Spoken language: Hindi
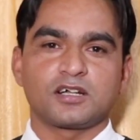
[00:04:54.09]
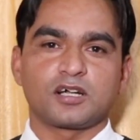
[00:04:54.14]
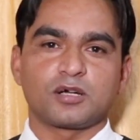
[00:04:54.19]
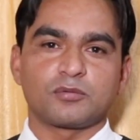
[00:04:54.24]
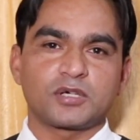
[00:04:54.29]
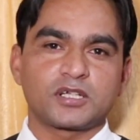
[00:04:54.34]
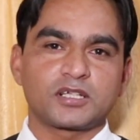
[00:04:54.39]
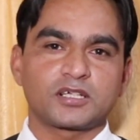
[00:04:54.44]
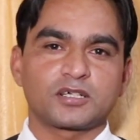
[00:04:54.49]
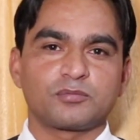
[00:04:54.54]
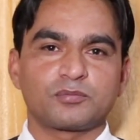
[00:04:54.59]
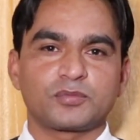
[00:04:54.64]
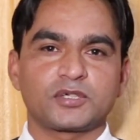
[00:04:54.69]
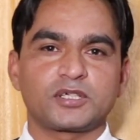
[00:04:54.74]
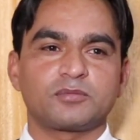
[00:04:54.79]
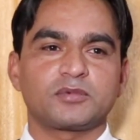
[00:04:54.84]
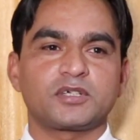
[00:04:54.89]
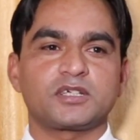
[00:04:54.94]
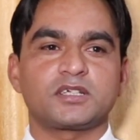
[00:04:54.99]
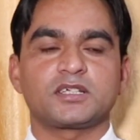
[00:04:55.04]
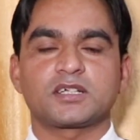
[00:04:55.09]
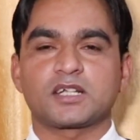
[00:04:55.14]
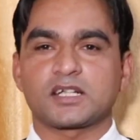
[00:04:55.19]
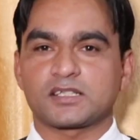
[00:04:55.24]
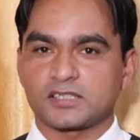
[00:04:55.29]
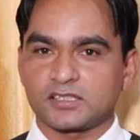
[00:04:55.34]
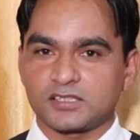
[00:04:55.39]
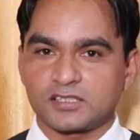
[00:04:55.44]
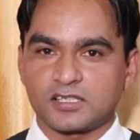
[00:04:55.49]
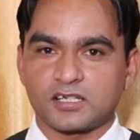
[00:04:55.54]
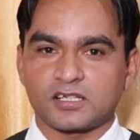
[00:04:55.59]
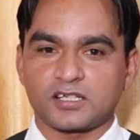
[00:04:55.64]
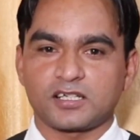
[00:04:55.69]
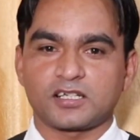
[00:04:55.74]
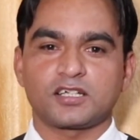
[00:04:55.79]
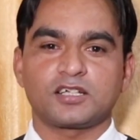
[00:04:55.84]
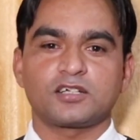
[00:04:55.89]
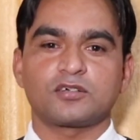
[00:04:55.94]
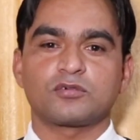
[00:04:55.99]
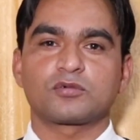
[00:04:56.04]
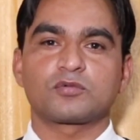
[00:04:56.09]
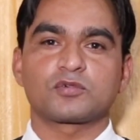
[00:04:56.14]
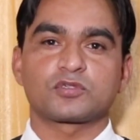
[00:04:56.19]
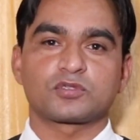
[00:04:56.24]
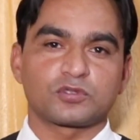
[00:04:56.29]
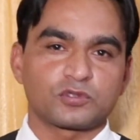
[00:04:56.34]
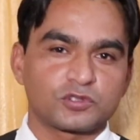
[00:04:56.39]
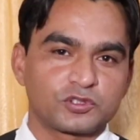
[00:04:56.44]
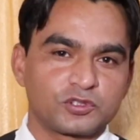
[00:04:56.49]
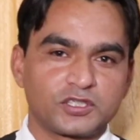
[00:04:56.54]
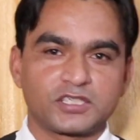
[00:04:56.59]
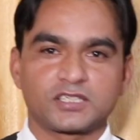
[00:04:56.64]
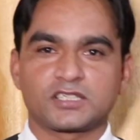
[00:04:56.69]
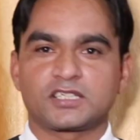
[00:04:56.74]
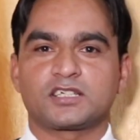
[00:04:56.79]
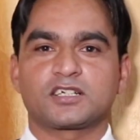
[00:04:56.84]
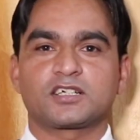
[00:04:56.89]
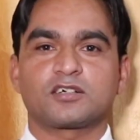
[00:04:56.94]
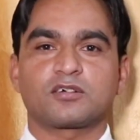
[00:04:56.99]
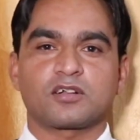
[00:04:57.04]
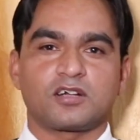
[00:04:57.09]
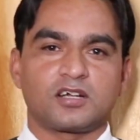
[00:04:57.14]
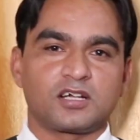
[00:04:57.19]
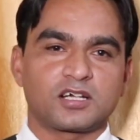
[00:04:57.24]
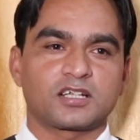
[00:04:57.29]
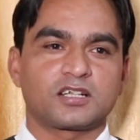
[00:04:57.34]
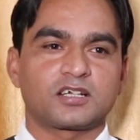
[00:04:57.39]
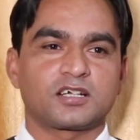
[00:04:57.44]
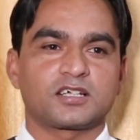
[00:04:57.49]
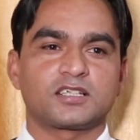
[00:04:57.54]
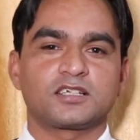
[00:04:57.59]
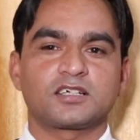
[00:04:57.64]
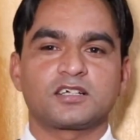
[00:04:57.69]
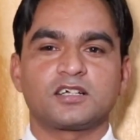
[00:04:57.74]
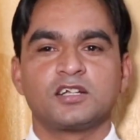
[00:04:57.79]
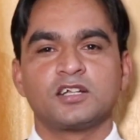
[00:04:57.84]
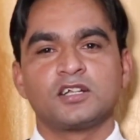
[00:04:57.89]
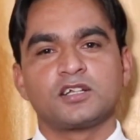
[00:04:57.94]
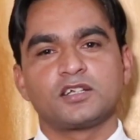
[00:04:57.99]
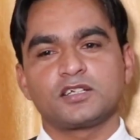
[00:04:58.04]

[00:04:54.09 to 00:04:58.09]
हमारी कंपनी में एक ऐसा लीडर आया है और वो सो ज्वाइनिंग देगा और आग लगा देगा